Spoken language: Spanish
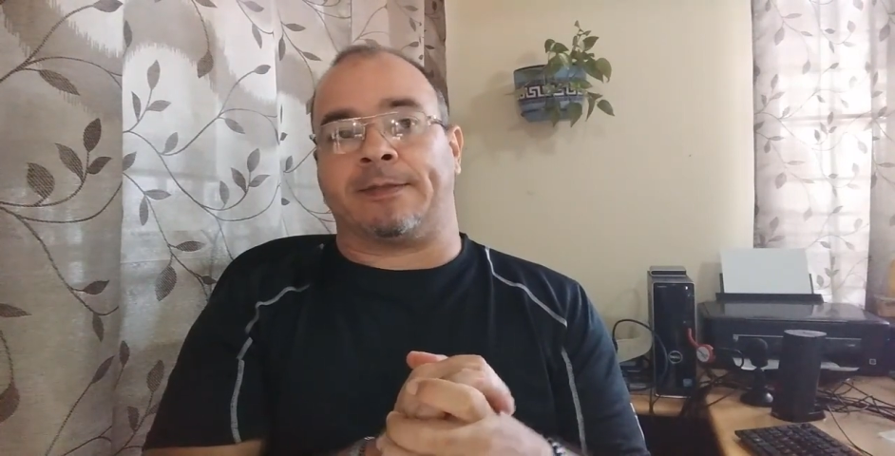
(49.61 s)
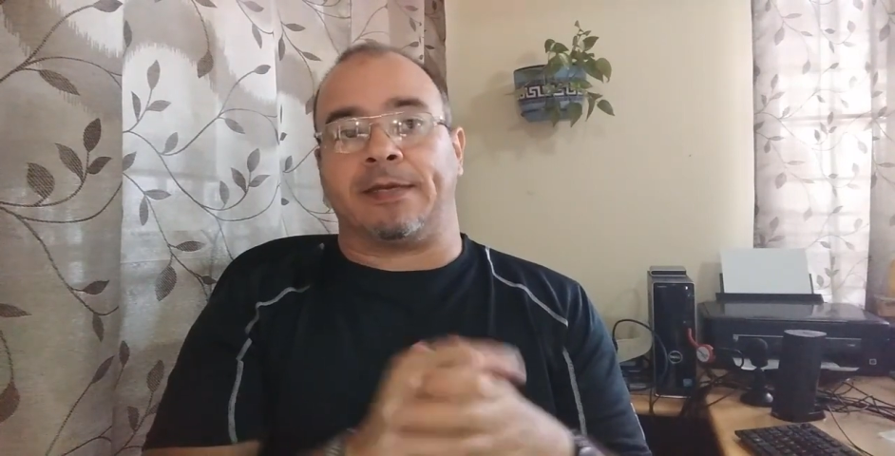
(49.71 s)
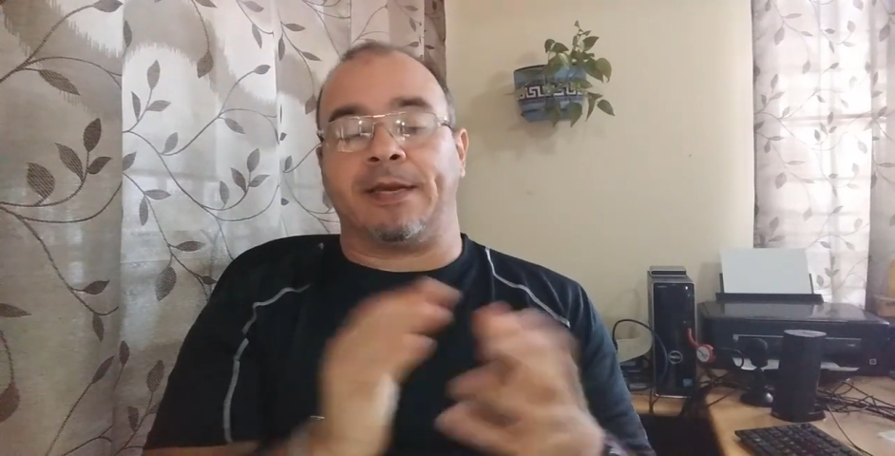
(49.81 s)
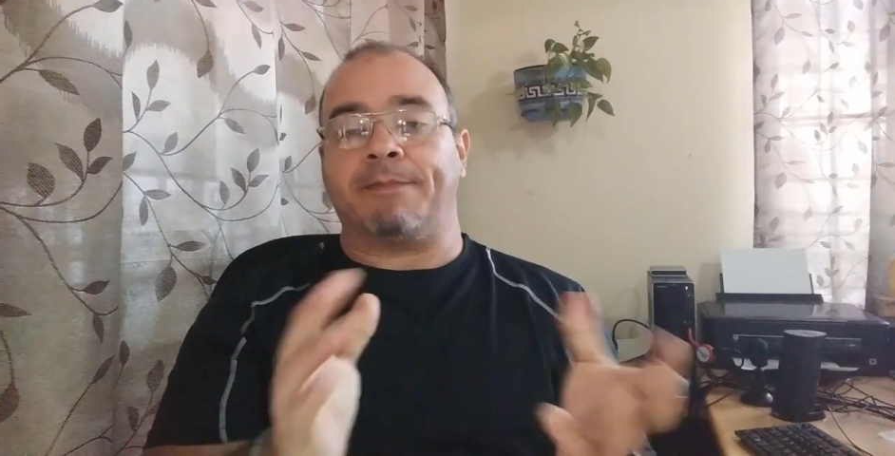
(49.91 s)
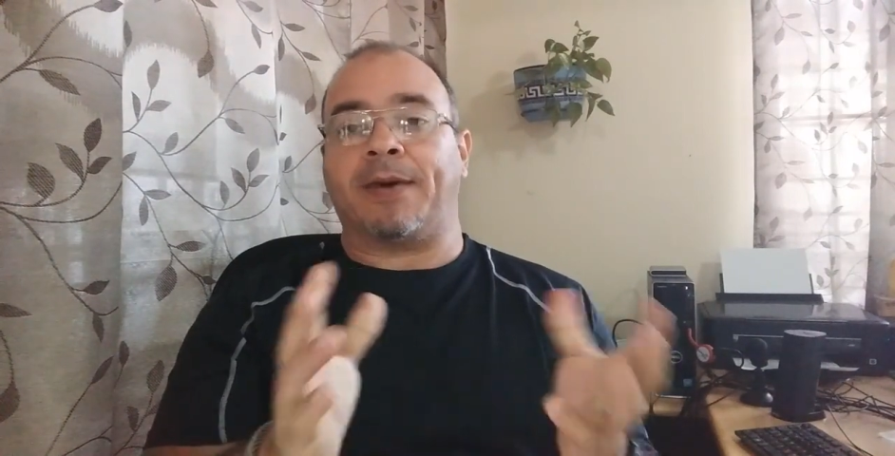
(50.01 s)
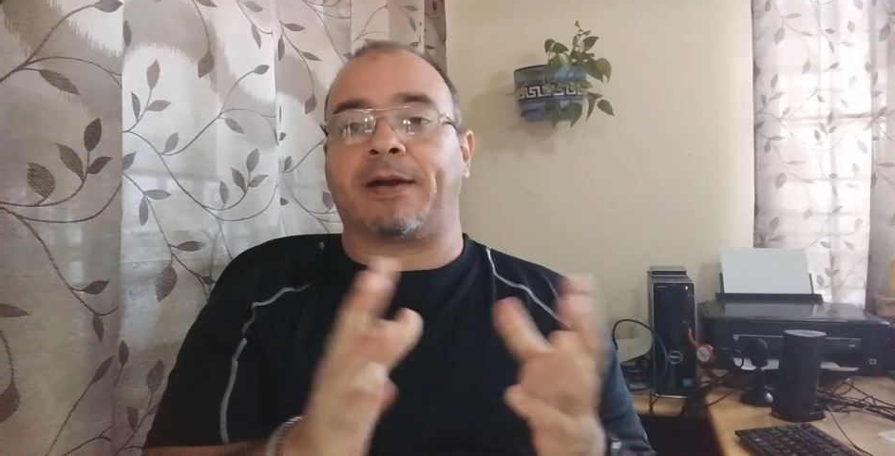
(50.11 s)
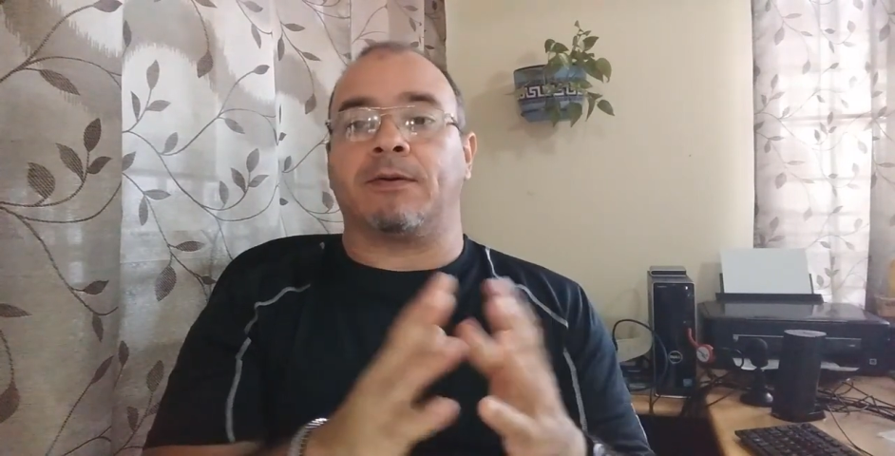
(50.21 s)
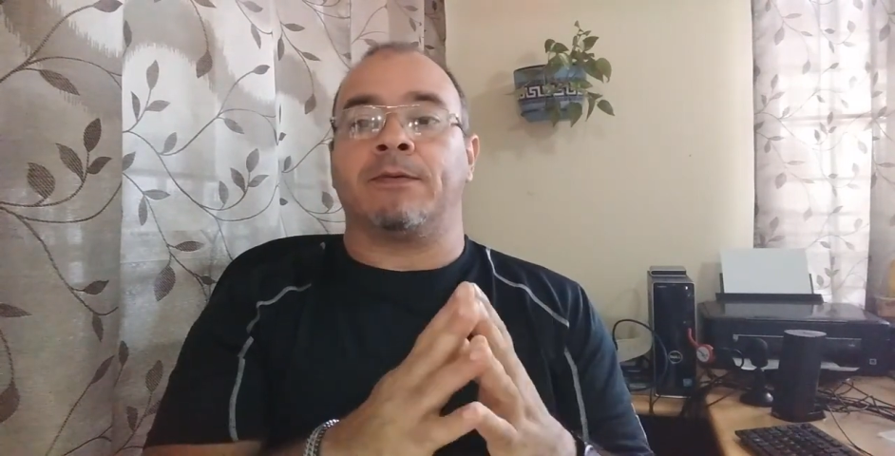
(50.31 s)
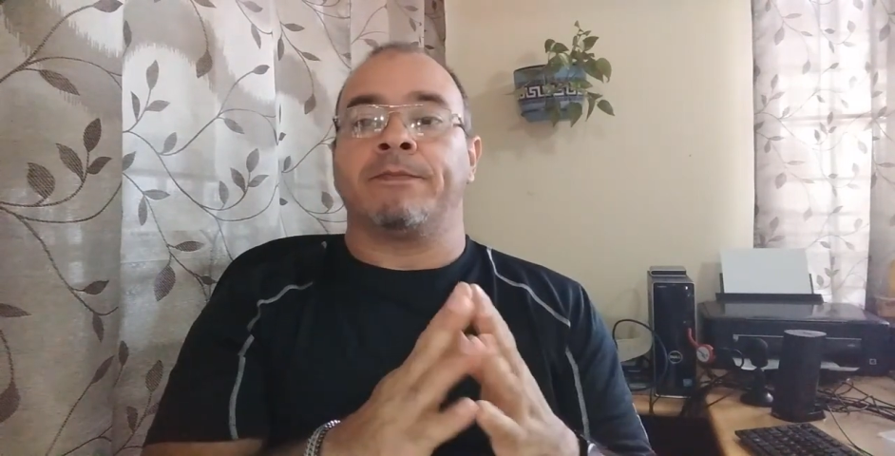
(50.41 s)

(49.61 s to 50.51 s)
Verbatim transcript: sin embargo,